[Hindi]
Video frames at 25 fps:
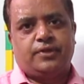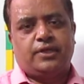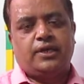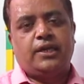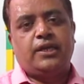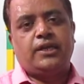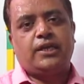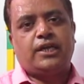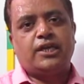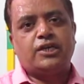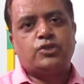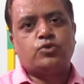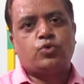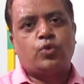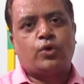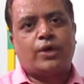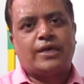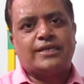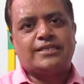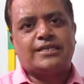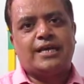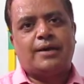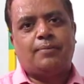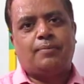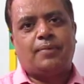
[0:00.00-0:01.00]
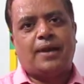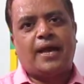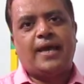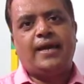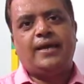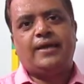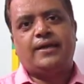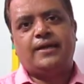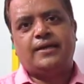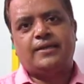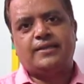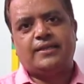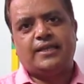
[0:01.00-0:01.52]
इनकी इसको कैसे अप्लाई
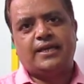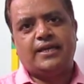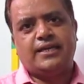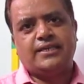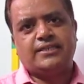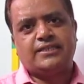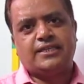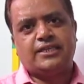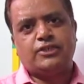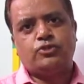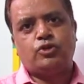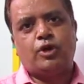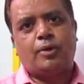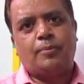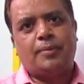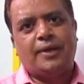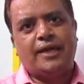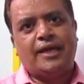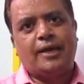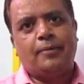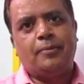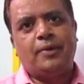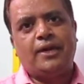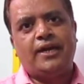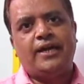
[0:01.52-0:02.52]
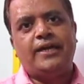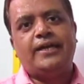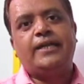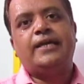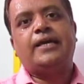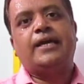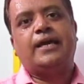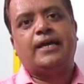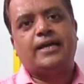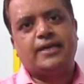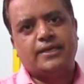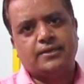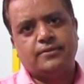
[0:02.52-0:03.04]
करते हैं इसकी जो एप्लीकेबिलिटी
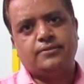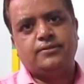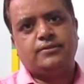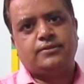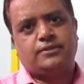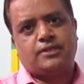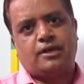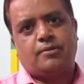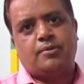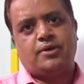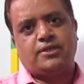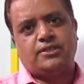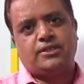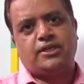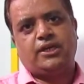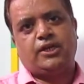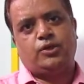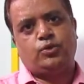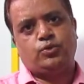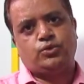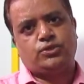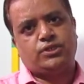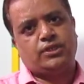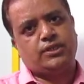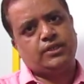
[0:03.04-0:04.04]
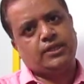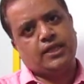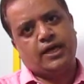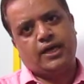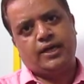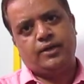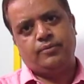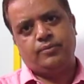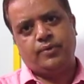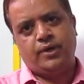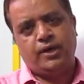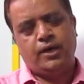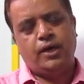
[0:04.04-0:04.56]
है सामाजिक अनुसंधान
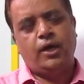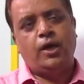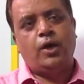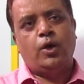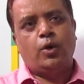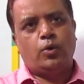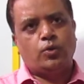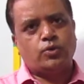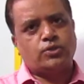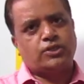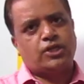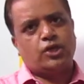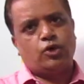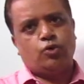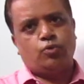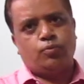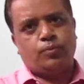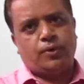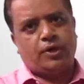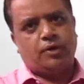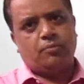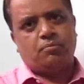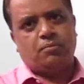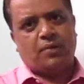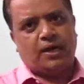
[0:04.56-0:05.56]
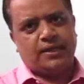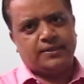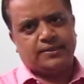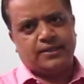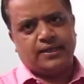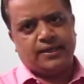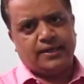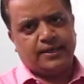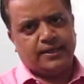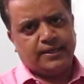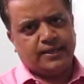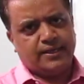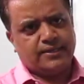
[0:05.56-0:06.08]
में उसके ऊपर हम बात
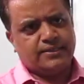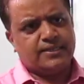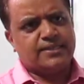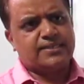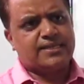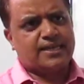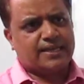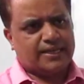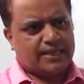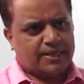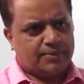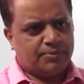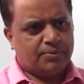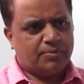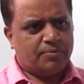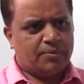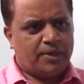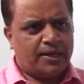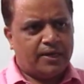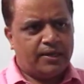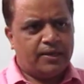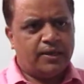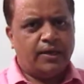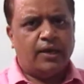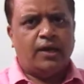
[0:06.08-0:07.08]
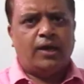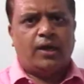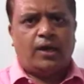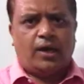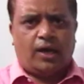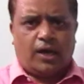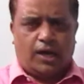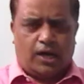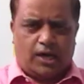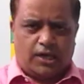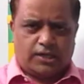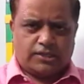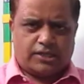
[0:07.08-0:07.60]
करेंगे जैसा कि अभी मैंने
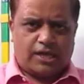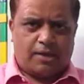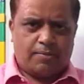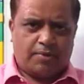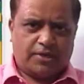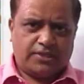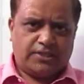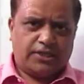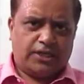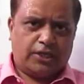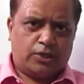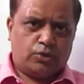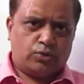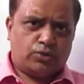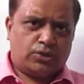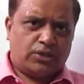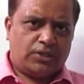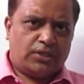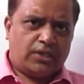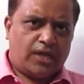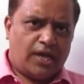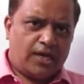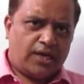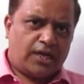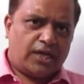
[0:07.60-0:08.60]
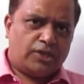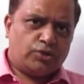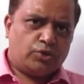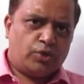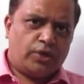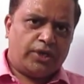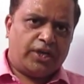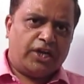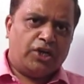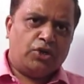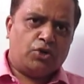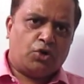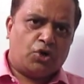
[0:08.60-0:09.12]
आ, सामाजिक अनुसंधान का जो
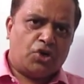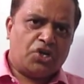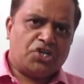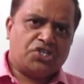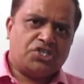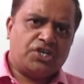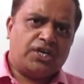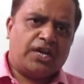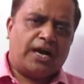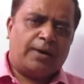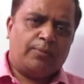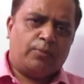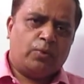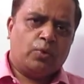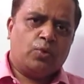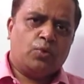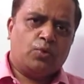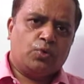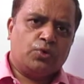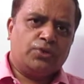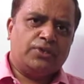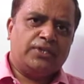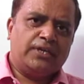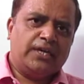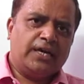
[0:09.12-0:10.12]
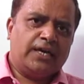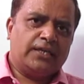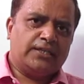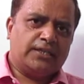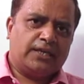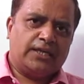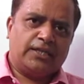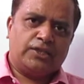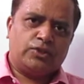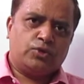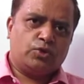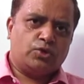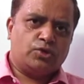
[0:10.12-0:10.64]
एक इंट्रोडक्शन आप लोगों को दिया
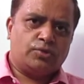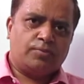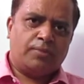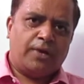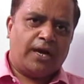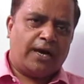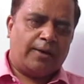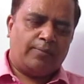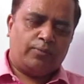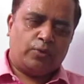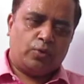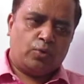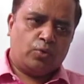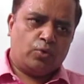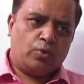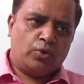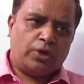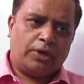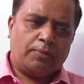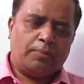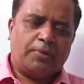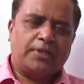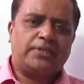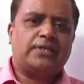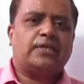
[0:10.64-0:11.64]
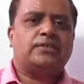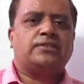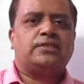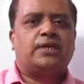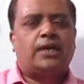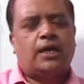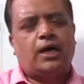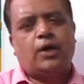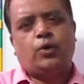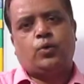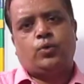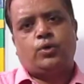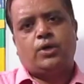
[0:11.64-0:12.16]
था तो उसमें आप लोगों को ये पता
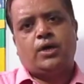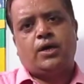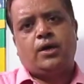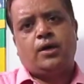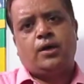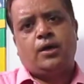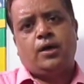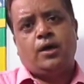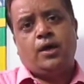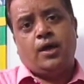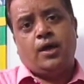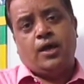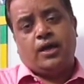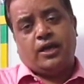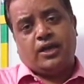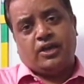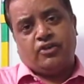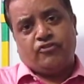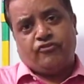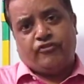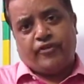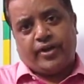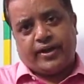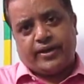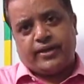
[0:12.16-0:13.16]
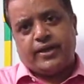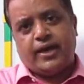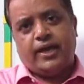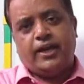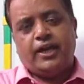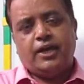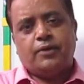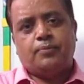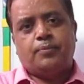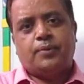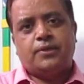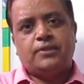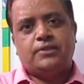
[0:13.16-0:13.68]
चला होगा कि
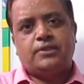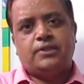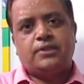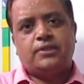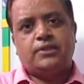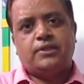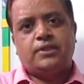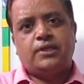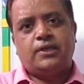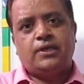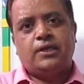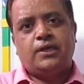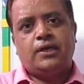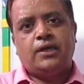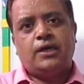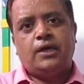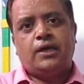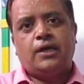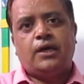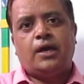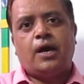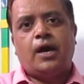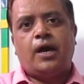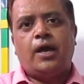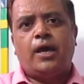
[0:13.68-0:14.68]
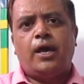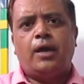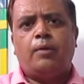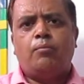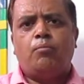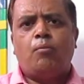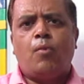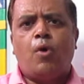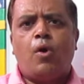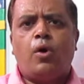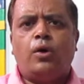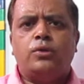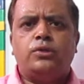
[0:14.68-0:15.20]
वैज्ञानिक पद्धति का एक
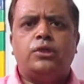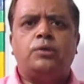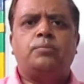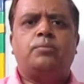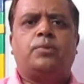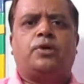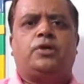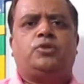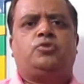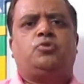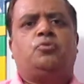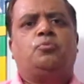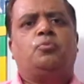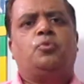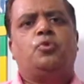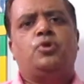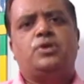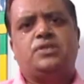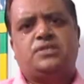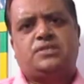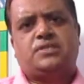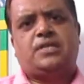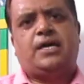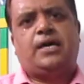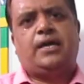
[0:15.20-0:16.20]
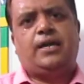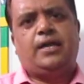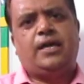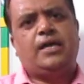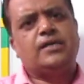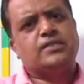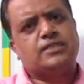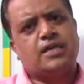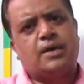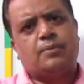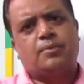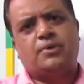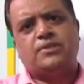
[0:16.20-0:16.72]
बहुत ही महत्वपूर्ण स्थान है
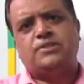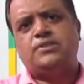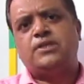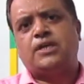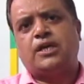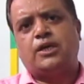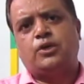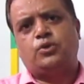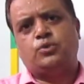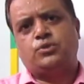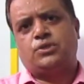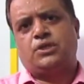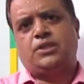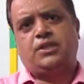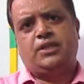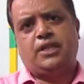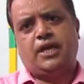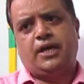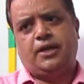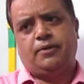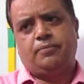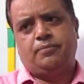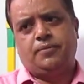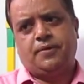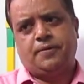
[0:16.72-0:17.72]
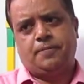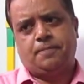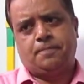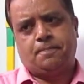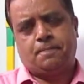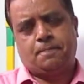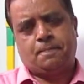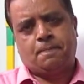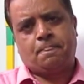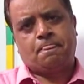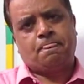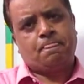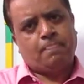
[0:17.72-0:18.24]
सामाजिक अनुसंधान में
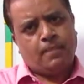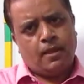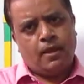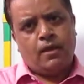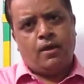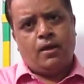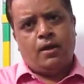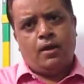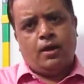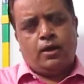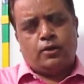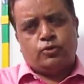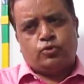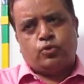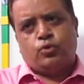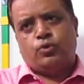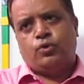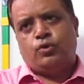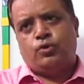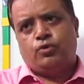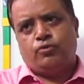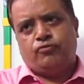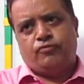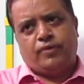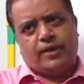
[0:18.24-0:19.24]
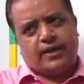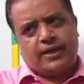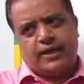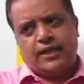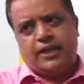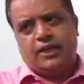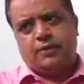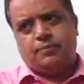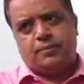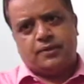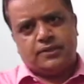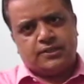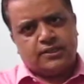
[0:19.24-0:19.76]
तो
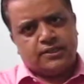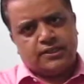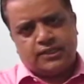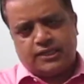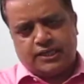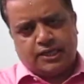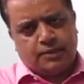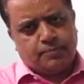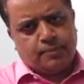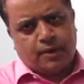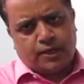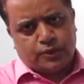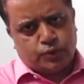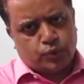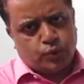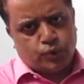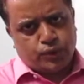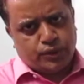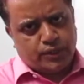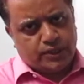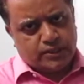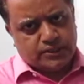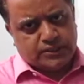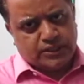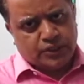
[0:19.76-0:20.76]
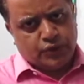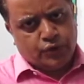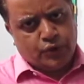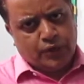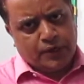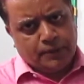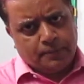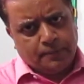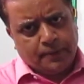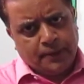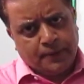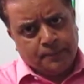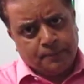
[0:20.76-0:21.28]
वैज्ञानिक पद्धति की बात होगी इस
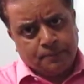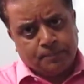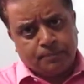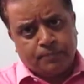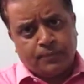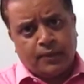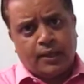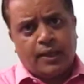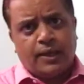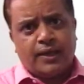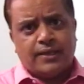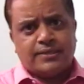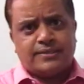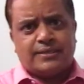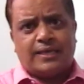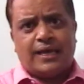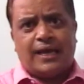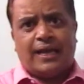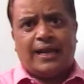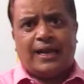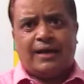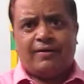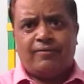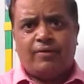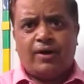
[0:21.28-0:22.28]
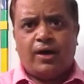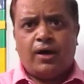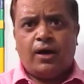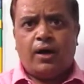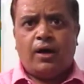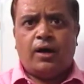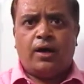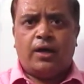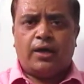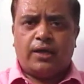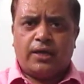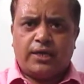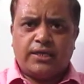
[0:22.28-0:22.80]
यूनिट में इसके अलावा
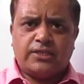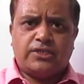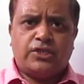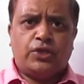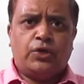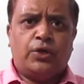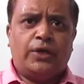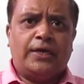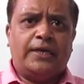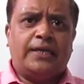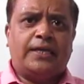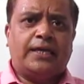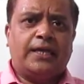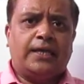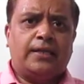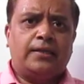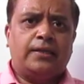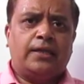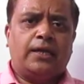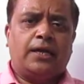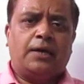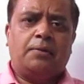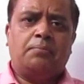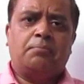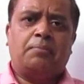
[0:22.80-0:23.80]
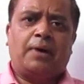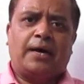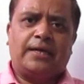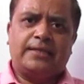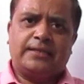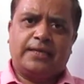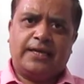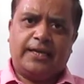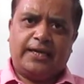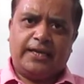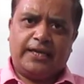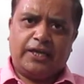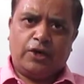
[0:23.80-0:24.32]
इस यूनिट के अंदर हम बात
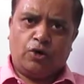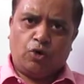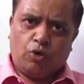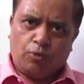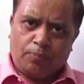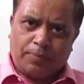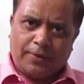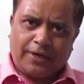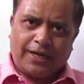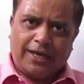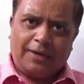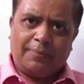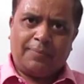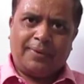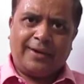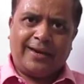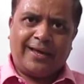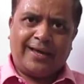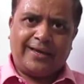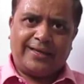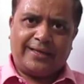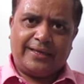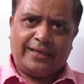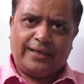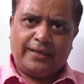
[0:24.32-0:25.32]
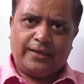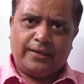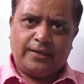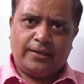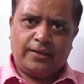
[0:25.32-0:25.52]
करेंगे उपकल्पना की